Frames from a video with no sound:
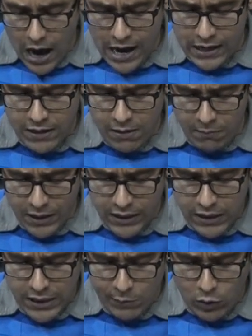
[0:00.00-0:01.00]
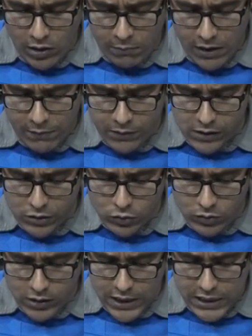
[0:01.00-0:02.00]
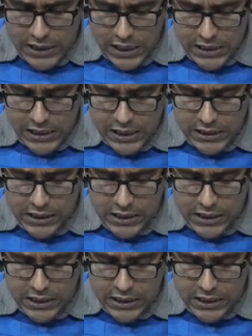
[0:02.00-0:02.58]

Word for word: আরেকটা ব্রেকিং রিপোর্ট আমরা আপনাদের জন্য দিয়েছি আজকে